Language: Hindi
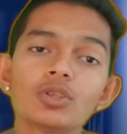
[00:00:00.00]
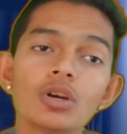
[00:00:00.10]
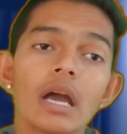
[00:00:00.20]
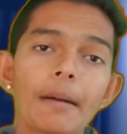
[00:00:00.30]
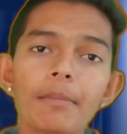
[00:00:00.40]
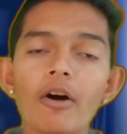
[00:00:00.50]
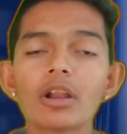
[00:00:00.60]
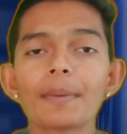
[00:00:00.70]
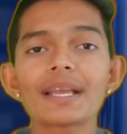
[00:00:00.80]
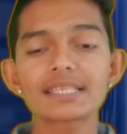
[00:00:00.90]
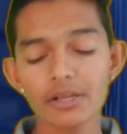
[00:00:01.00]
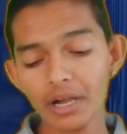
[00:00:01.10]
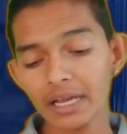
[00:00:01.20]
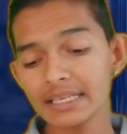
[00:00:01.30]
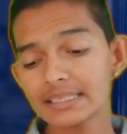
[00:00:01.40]
जो पावर बैंक है वो
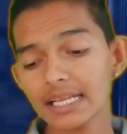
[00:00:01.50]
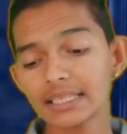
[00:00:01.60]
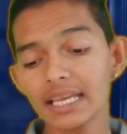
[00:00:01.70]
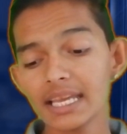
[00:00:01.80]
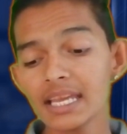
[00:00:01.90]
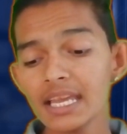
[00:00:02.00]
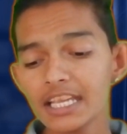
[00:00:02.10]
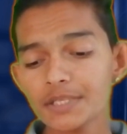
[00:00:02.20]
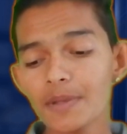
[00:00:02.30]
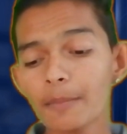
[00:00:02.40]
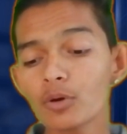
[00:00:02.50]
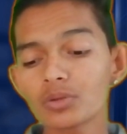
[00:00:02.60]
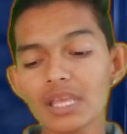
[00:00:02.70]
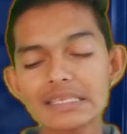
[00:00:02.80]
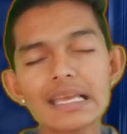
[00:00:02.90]
खरीद सकते हैं इसमें आपको
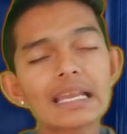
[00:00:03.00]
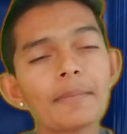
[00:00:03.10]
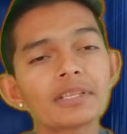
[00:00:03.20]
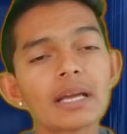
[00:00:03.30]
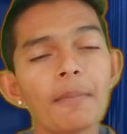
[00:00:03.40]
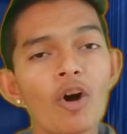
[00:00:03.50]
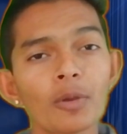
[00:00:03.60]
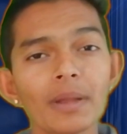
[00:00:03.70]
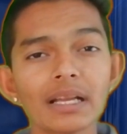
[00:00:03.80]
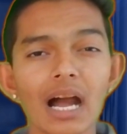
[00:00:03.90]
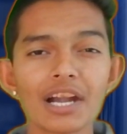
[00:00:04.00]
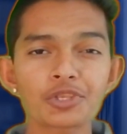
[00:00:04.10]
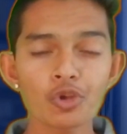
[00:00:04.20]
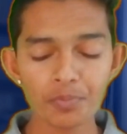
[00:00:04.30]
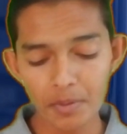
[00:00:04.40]
दस हजार एमएच का पावर बैंक आठ
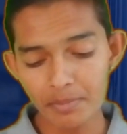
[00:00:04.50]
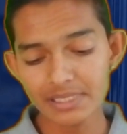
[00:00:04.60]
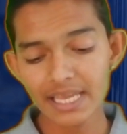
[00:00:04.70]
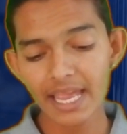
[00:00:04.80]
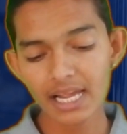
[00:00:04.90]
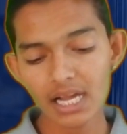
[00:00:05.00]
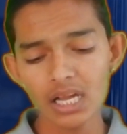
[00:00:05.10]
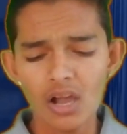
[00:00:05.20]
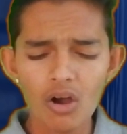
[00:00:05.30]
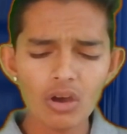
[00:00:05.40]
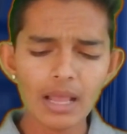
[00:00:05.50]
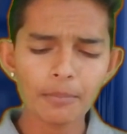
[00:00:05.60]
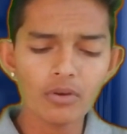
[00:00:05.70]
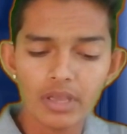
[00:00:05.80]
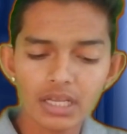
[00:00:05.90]
सौ रुपए में मिल जाएगा और
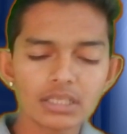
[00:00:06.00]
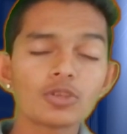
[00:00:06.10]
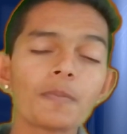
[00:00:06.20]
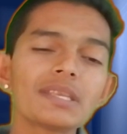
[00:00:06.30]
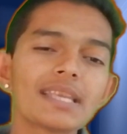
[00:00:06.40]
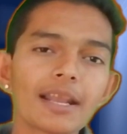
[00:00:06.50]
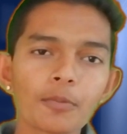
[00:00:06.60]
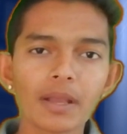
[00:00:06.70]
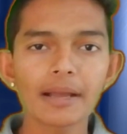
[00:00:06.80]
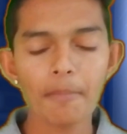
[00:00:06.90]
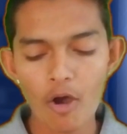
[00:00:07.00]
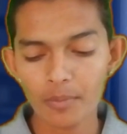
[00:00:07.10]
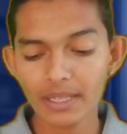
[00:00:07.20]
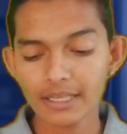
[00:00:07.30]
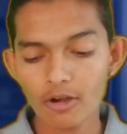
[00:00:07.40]
आपको एक जो बीस हजार रुपए का पावर
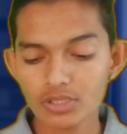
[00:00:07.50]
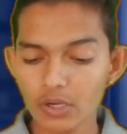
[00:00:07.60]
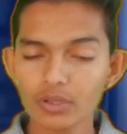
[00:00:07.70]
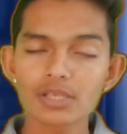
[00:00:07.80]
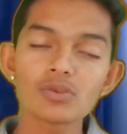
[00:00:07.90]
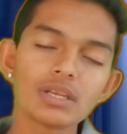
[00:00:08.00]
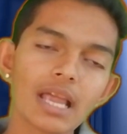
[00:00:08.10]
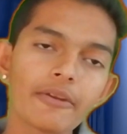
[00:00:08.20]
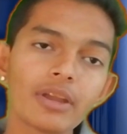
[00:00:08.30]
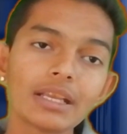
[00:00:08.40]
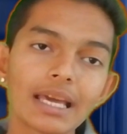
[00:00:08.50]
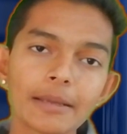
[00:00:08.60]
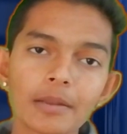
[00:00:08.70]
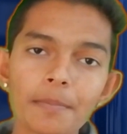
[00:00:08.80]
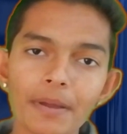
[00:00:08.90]
बैंक है वो चौदह सौ निन्यानवे यानी करीब
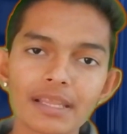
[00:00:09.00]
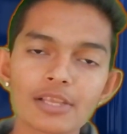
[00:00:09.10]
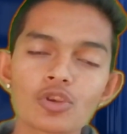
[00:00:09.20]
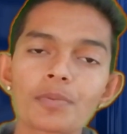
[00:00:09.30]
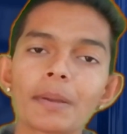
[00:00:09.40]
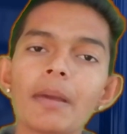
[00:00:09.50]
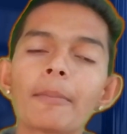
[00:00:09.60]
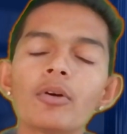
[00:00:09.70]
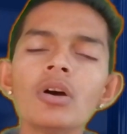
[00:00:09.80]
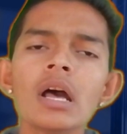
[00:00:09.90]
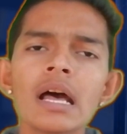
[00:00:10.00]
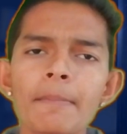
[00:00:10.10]
करीब पंद्रह सौ रुपए में आपको